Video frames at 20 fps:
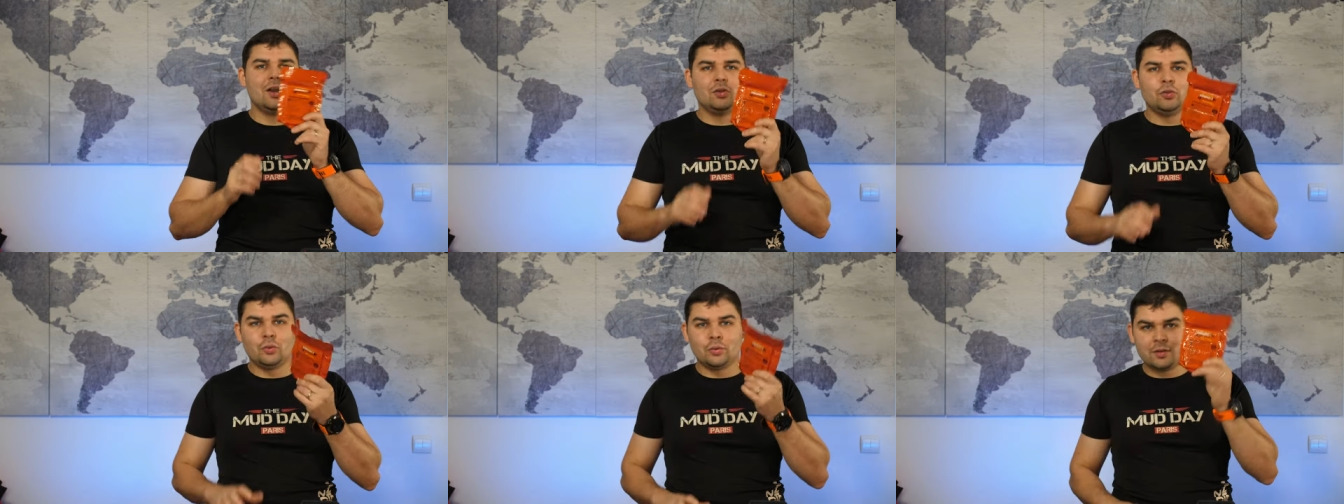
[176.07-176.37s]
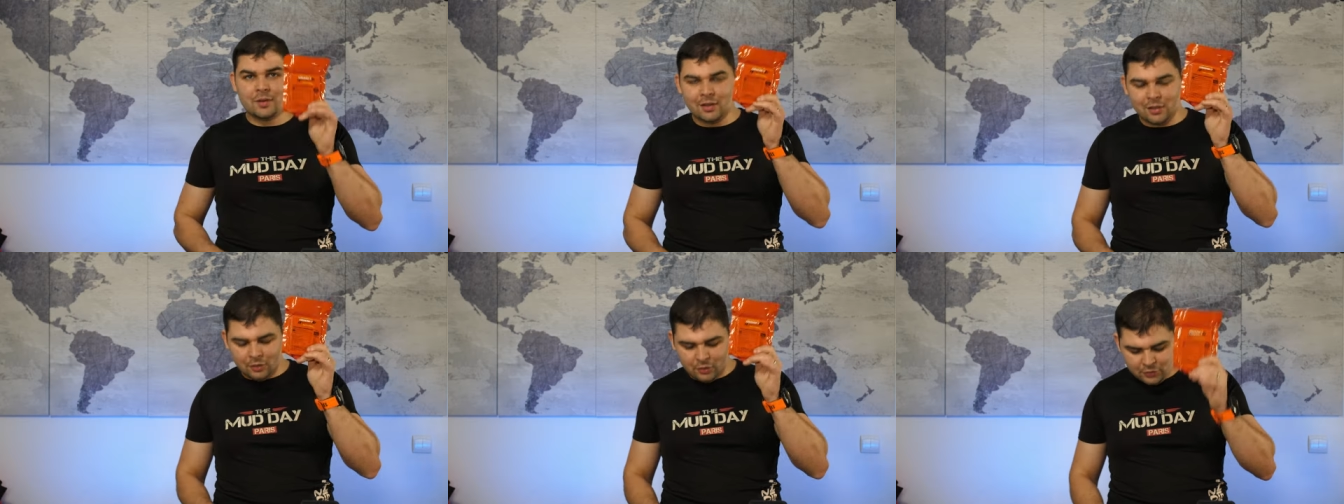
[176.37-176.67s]
Donc
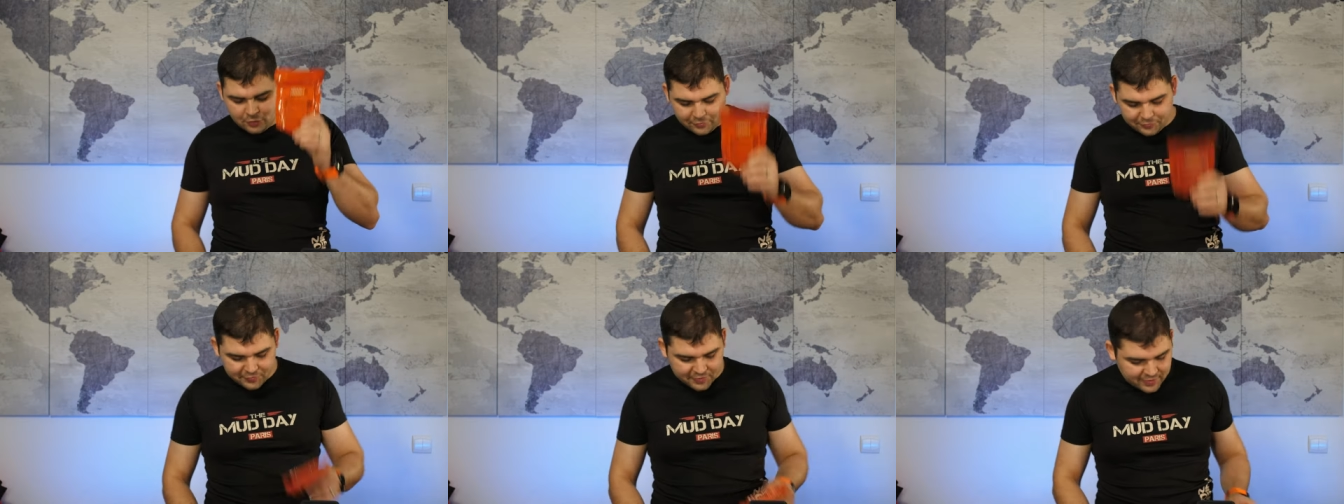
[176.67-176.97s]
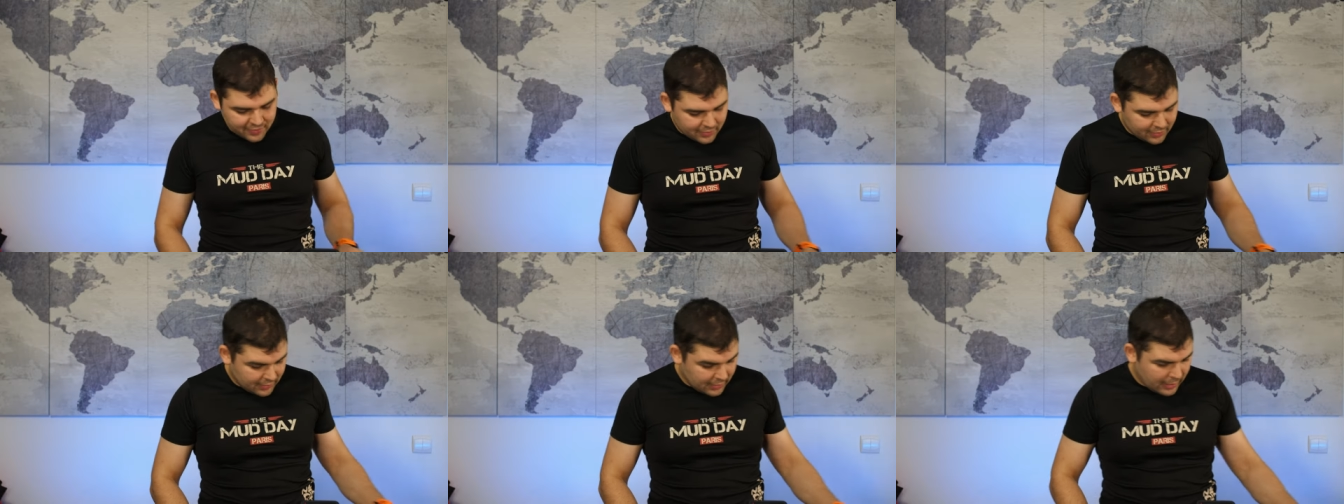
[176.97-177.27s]
ça, on en
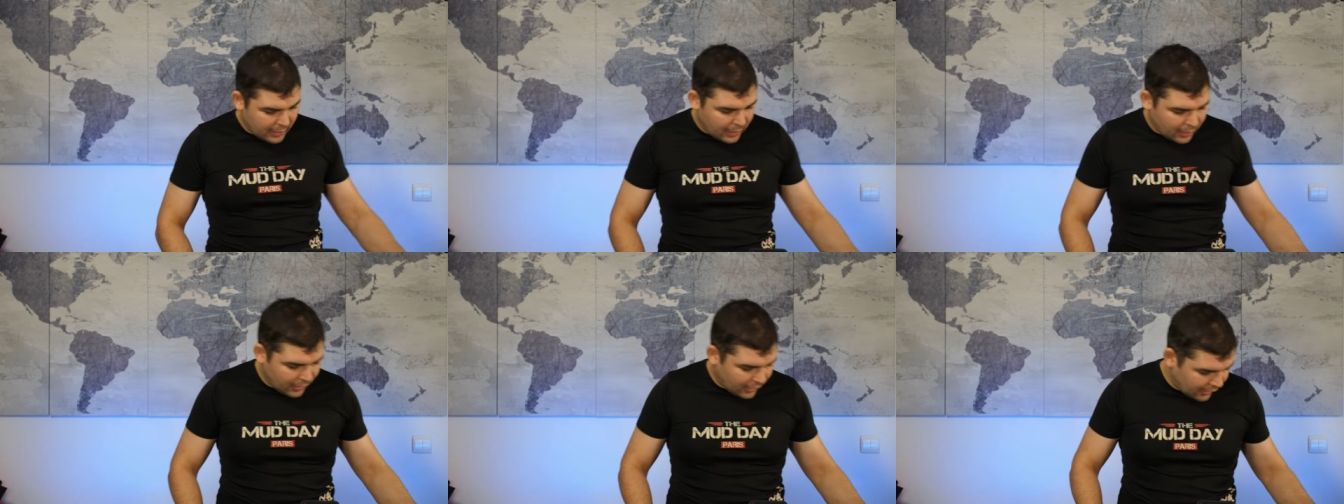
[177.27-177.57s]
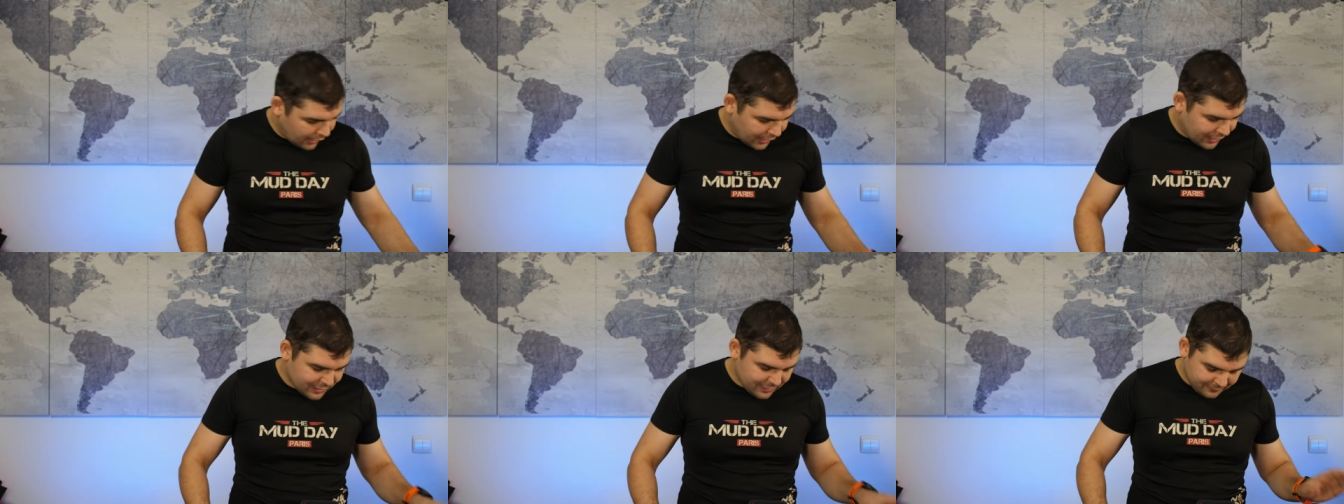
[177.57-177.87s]
reviendra
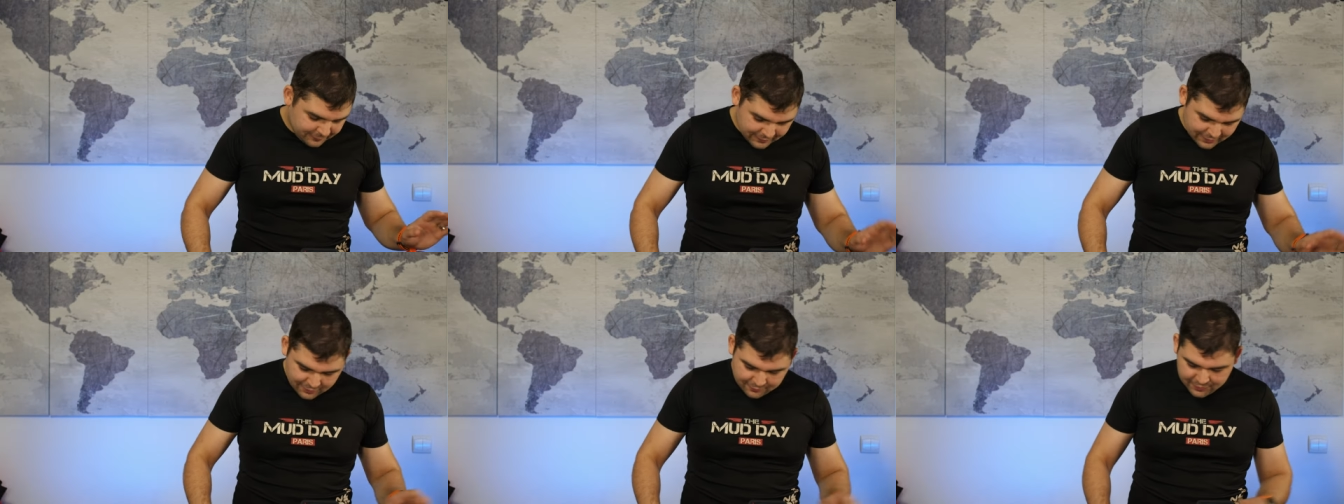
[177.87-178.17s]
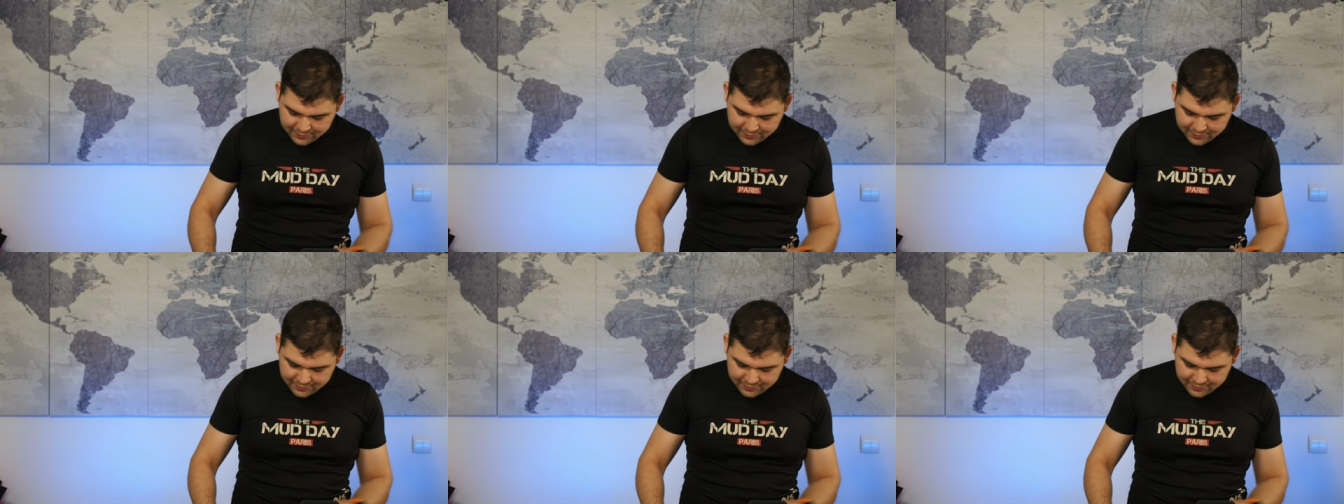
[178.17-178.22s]
à la fin de la